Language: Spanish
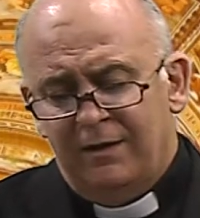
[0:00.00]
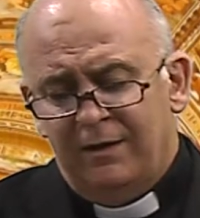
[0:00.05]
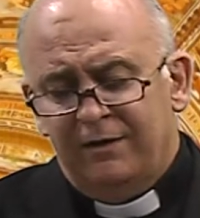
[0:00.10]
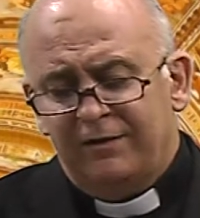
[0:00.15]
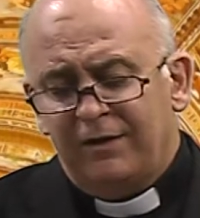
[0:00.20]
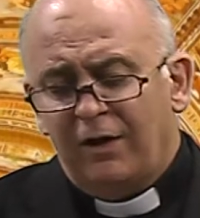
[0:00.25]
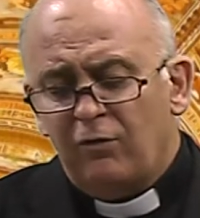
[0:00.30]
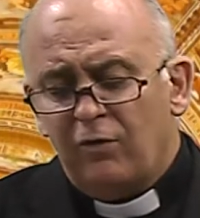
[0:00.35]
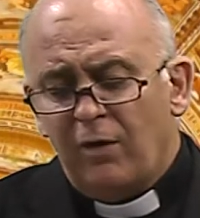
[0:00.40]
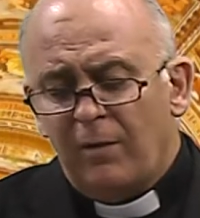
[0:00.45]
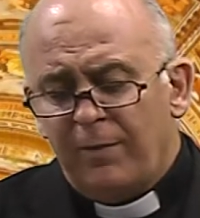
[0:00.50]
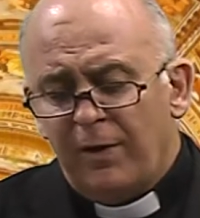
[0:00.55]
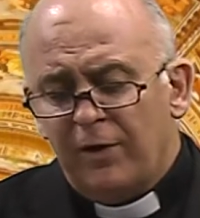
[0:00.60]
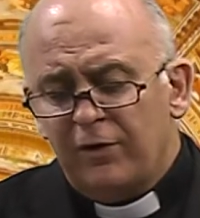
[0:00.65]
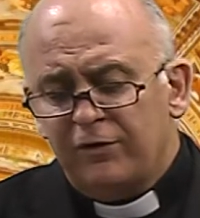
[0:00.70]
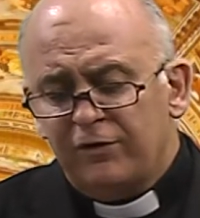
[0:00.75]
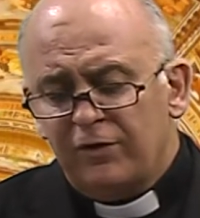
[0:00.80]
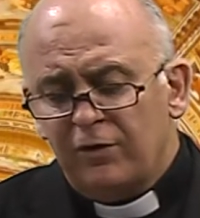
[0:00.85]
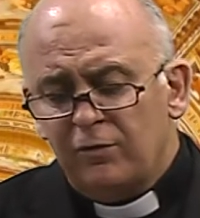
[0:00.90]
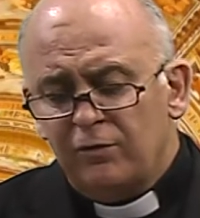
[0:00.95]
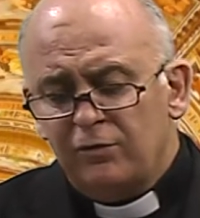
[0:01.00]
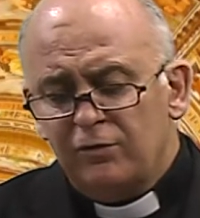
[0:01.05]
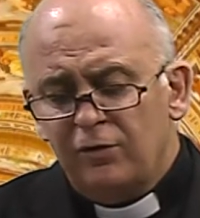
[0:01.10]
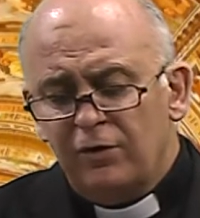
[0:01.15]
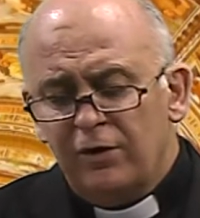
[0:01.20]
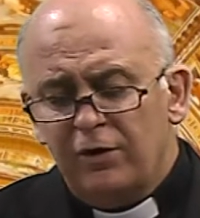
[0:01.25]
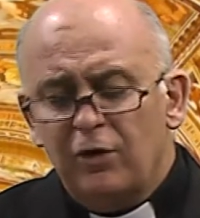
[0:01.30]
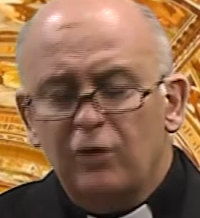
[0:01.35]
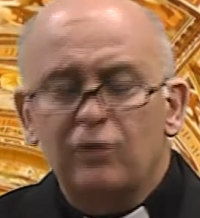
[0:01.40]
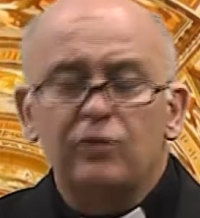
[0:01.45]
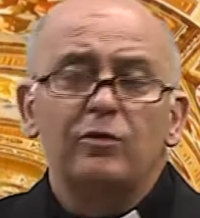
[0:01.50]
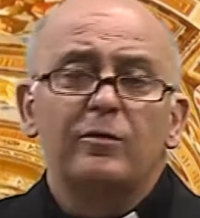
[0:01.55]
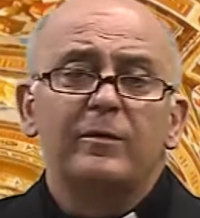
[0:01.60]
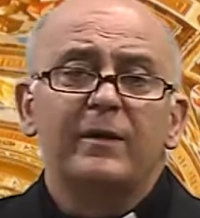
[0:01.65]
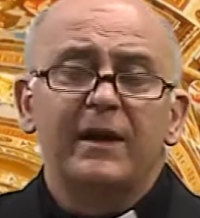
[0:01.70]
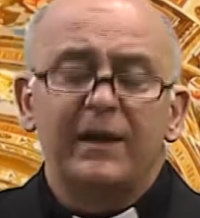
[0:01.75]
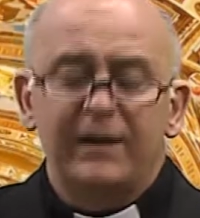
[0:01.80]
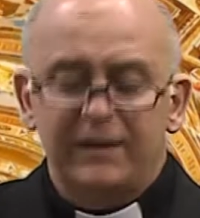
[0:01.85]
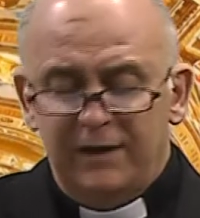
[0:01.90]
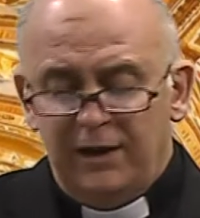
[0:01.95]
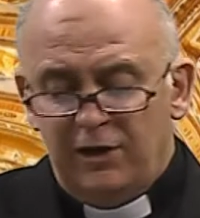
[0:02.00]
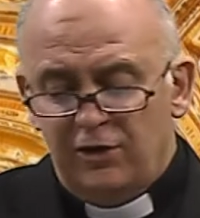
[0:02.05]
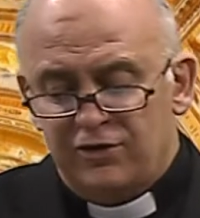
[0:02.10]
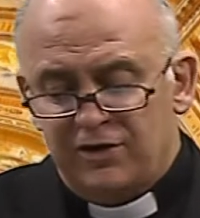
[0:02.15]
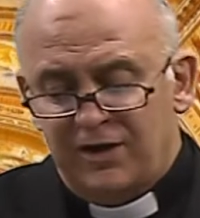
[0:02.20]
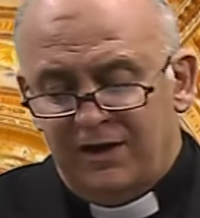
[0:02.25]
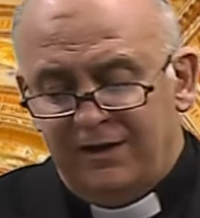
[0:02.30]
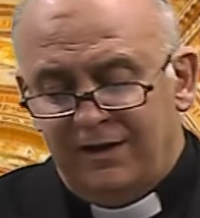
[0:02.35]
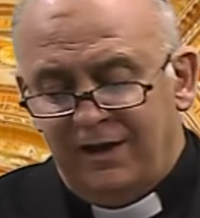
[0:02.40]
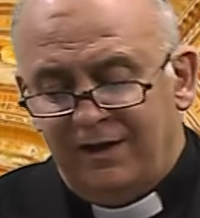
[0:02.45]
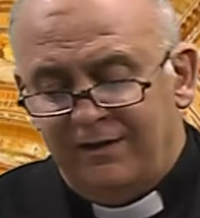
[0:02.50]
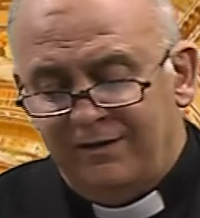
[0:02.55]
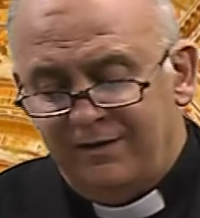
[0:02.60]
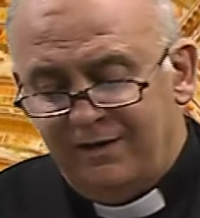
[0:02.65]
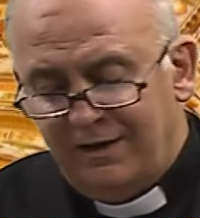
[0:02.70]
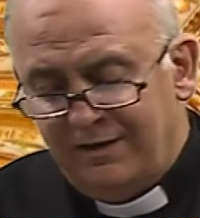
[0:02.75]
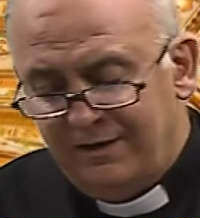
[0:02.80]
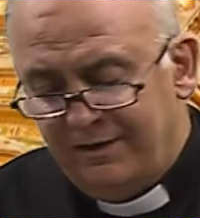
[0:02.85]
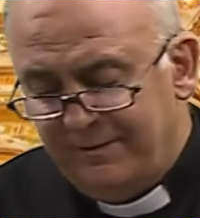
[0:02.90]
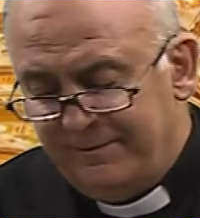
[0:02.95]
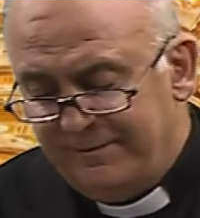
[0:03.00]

San Juan Pablo II en octubre del 87.